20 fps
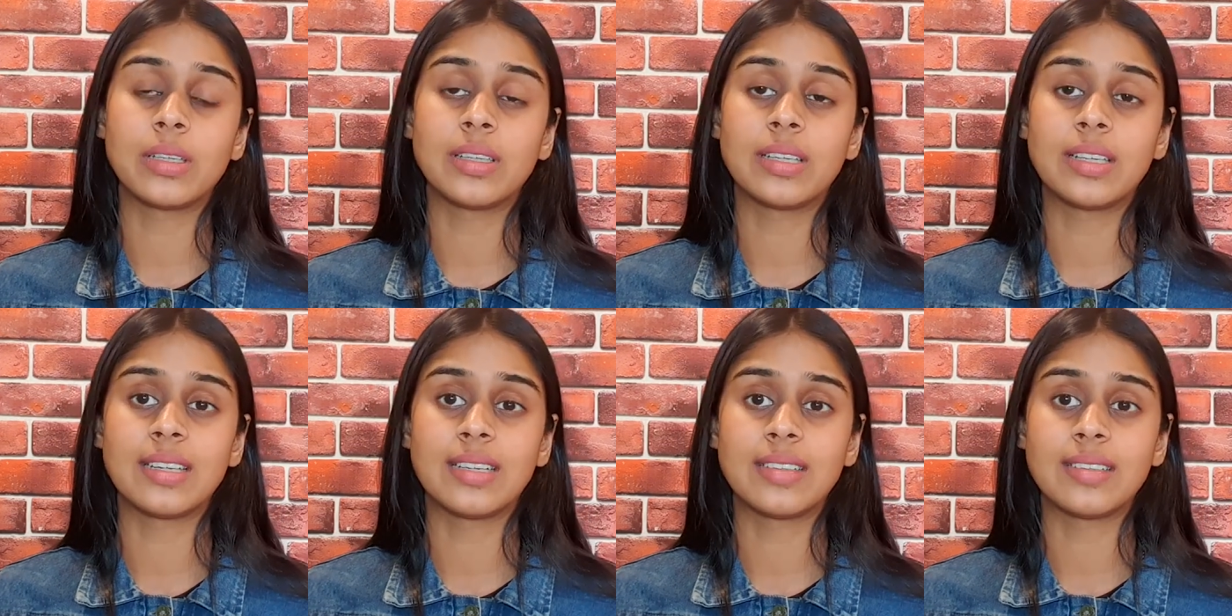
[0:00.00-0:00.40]

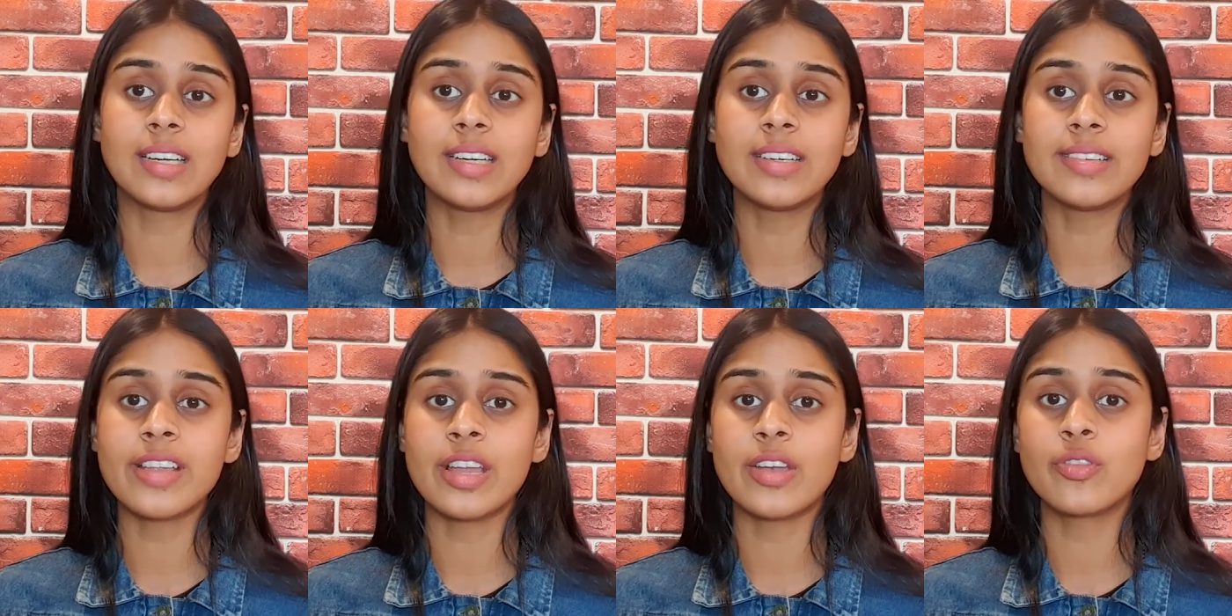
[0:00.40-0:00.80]

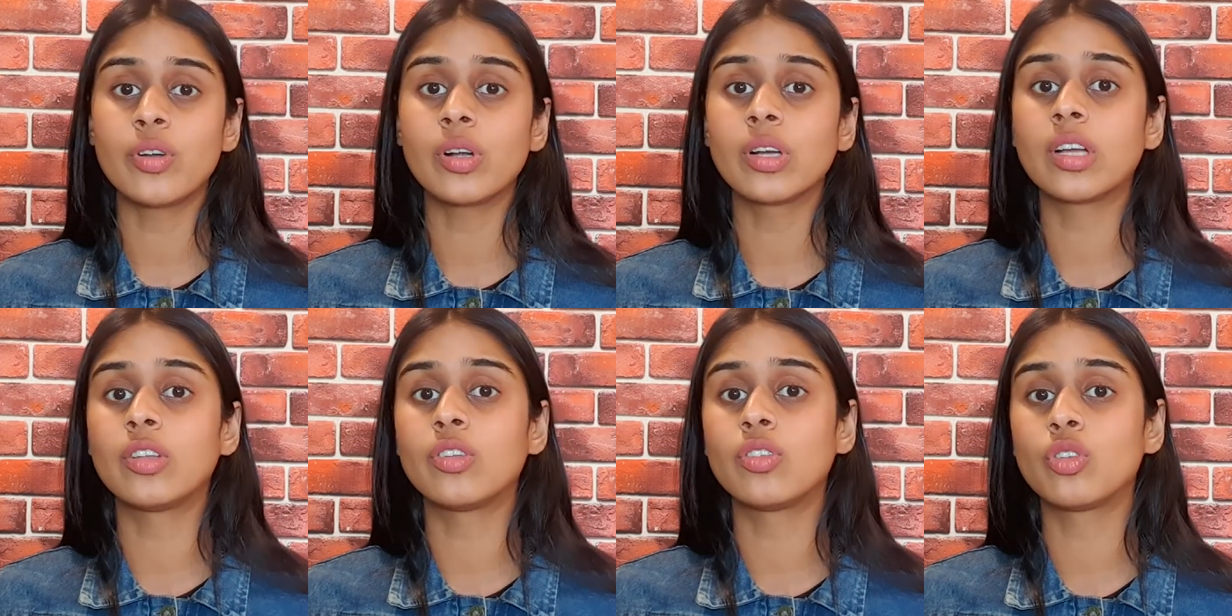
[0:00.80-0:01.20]
मद्देनजर
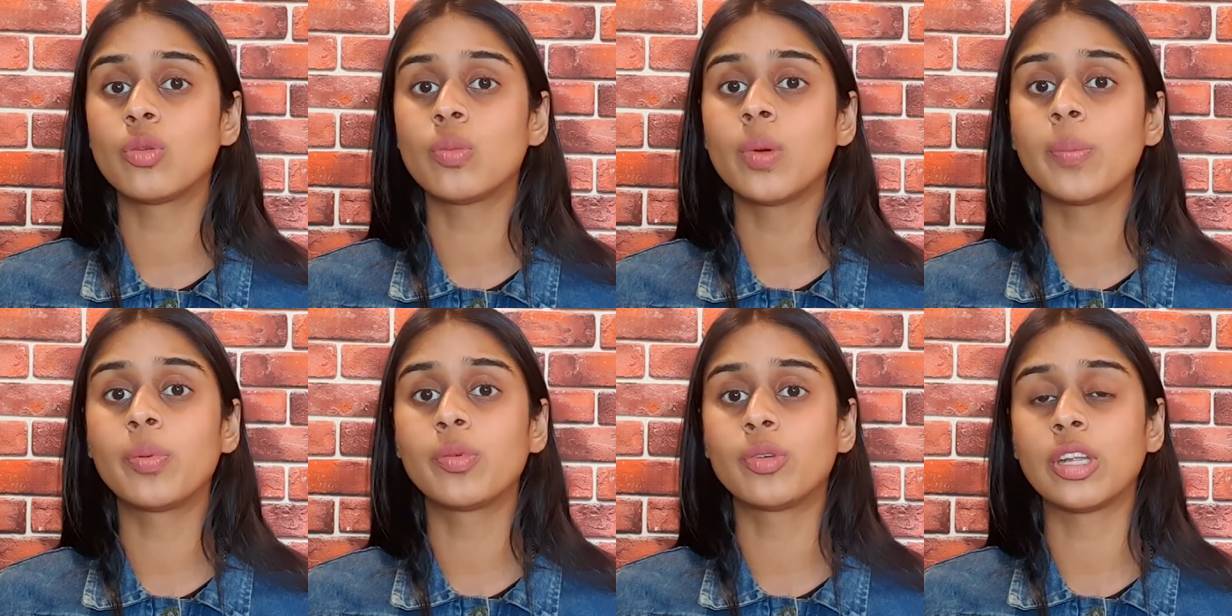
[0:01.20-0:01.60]
सेंट्रल
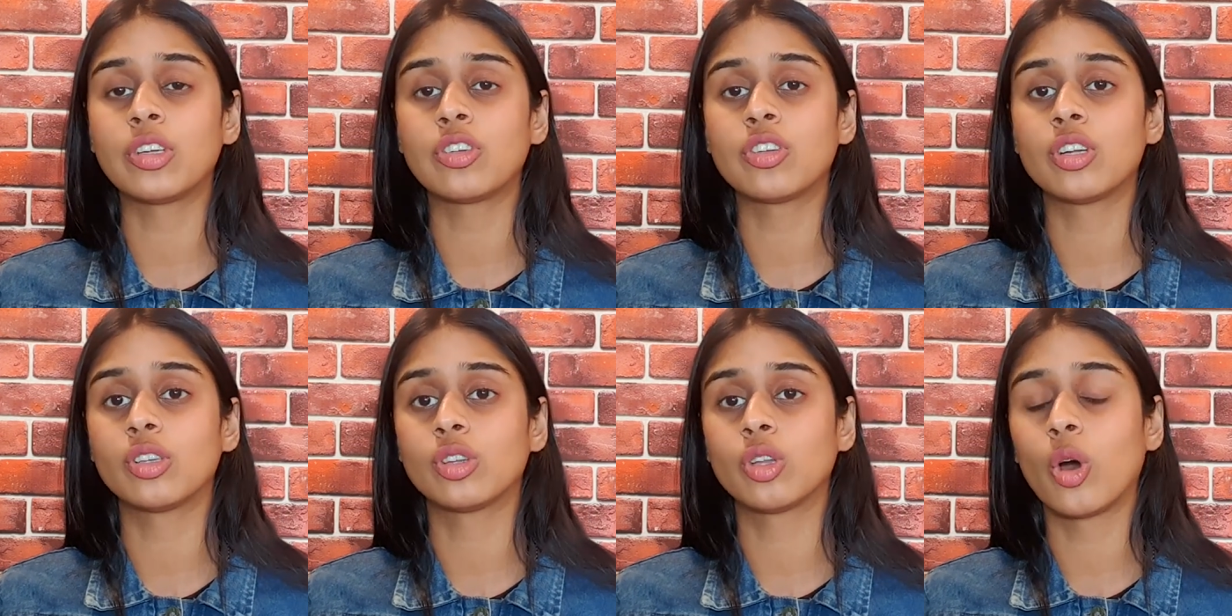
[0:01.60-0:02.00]
कंज्यूमर
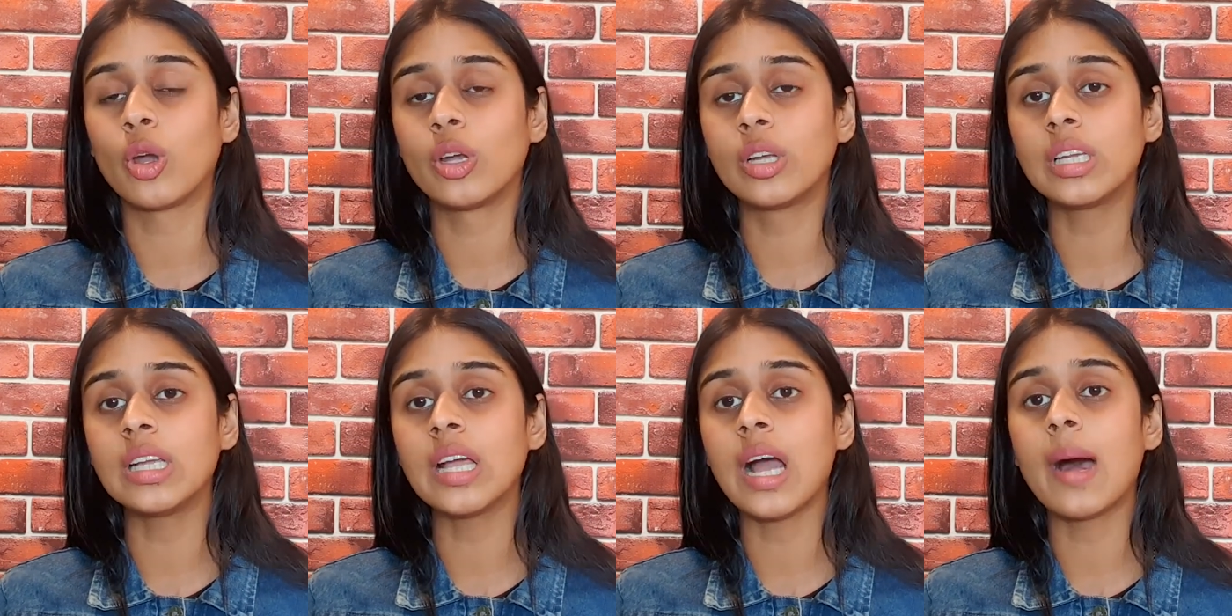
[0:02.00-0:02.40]
प्रोटेक्शन
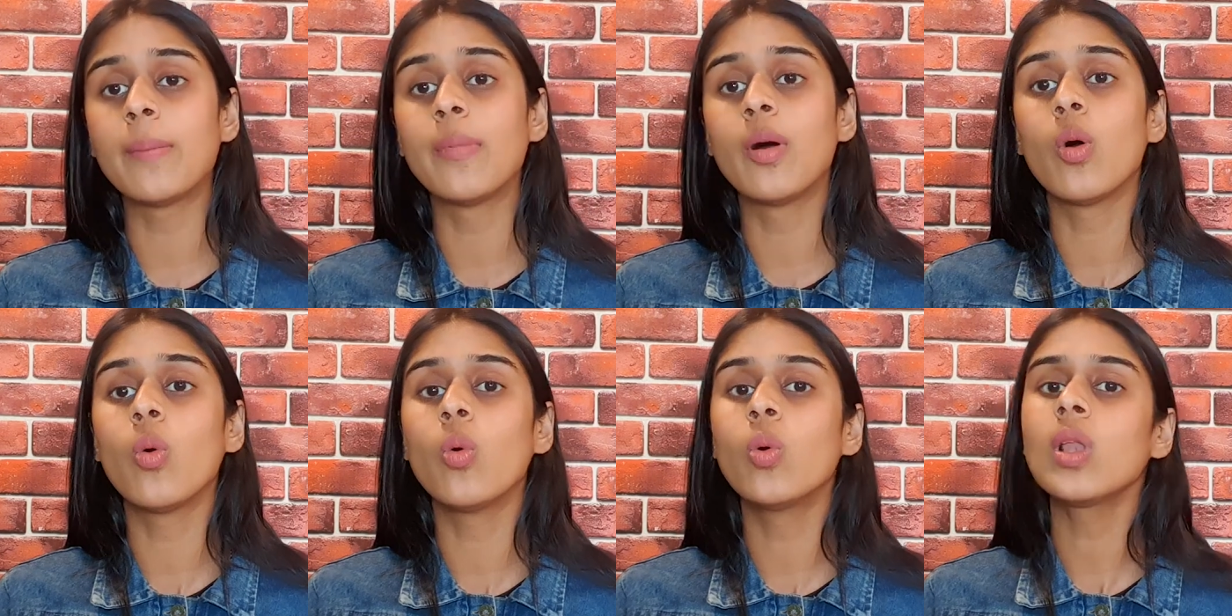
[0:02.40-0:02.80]
अथॉरिटी
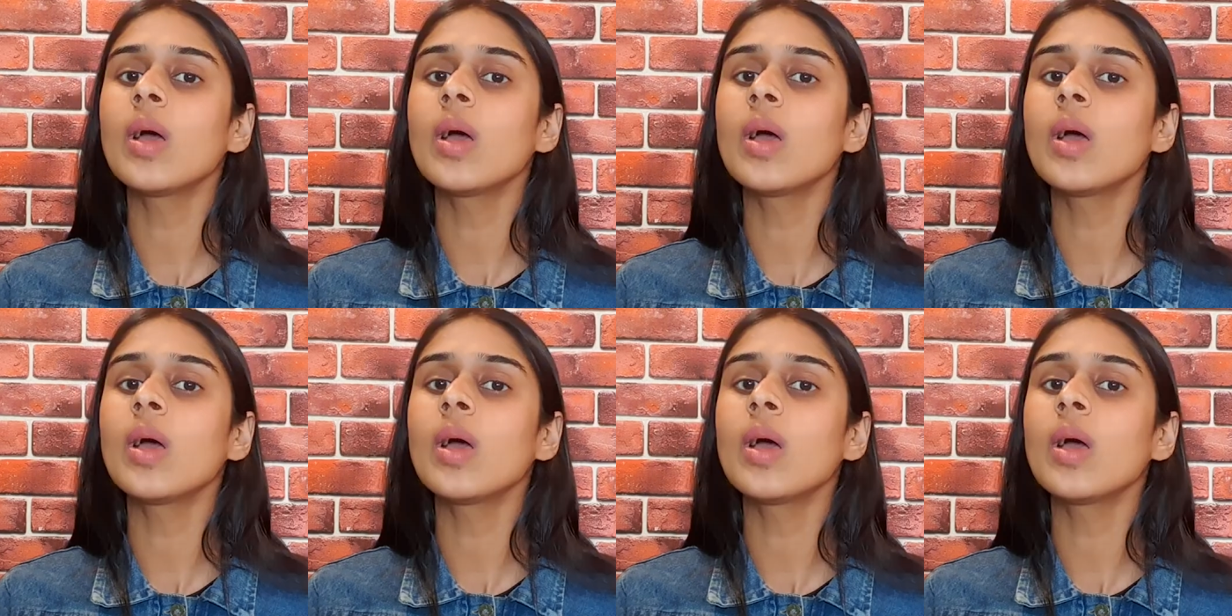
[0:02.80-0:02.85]
अब